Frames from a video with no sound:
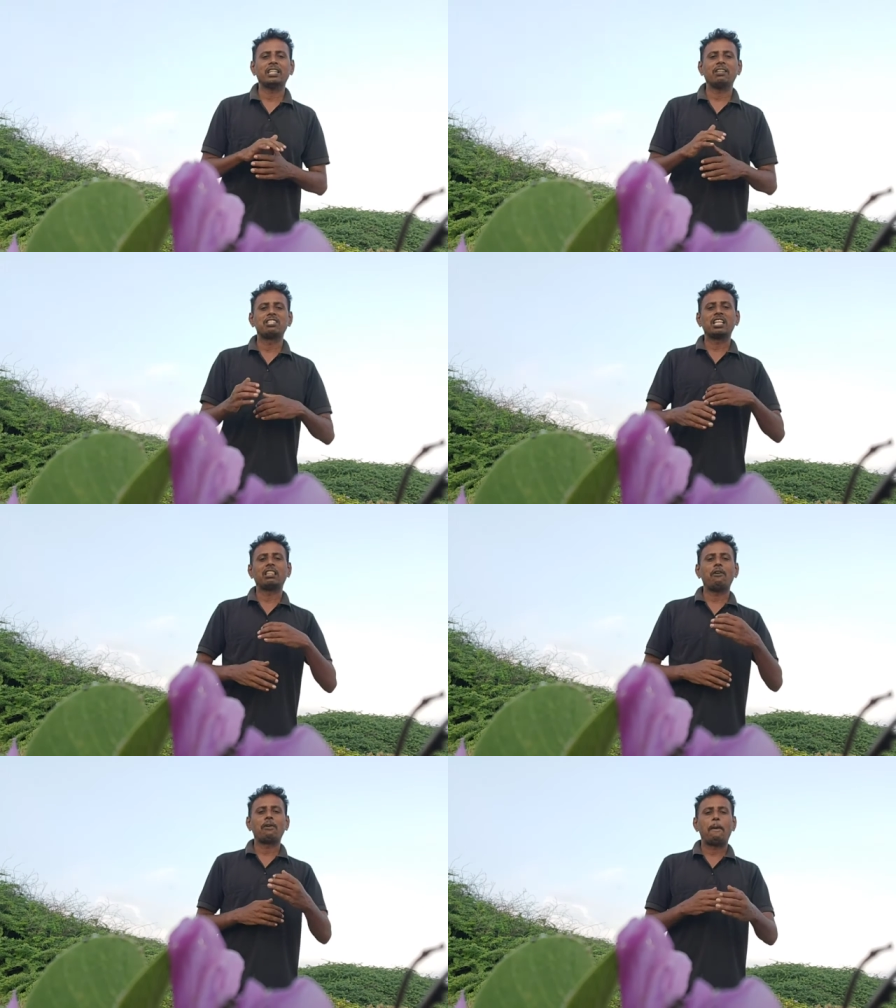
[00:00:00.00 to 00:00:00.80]
அந்த
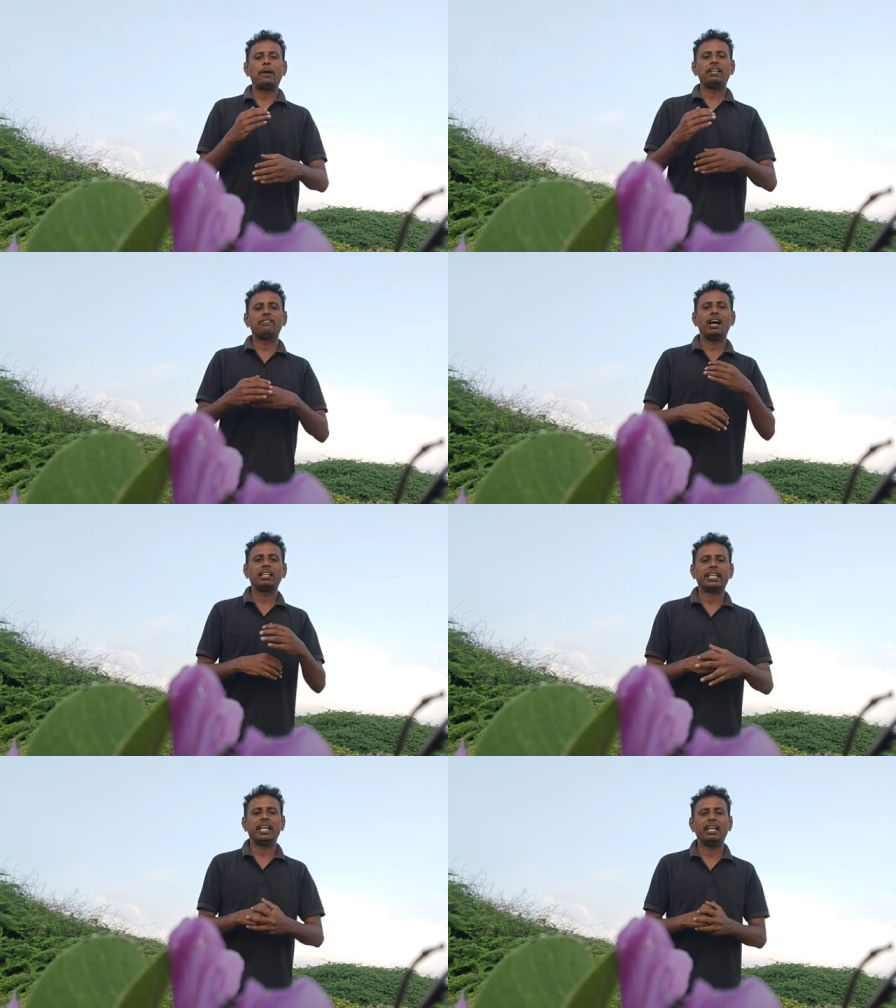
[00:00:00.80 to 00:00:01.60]
விஷயத்தை அவங்க பண்ணி
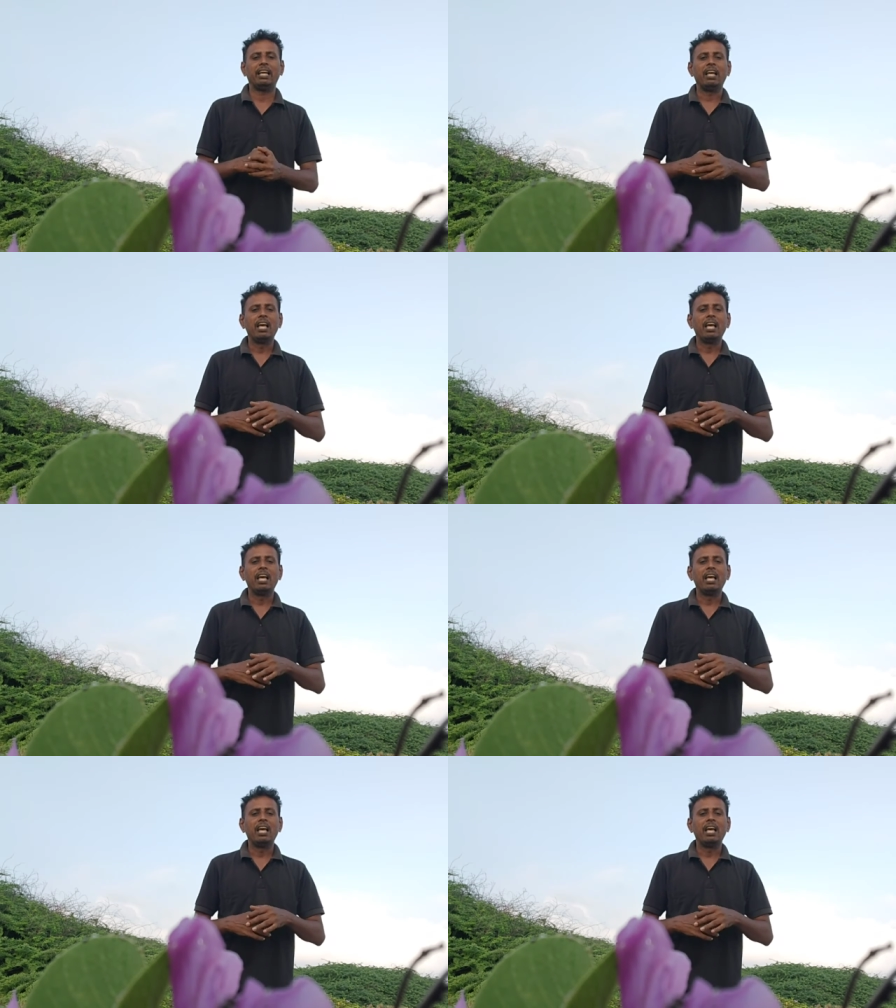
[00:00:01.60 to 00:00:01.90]
வாழ்க்கையில்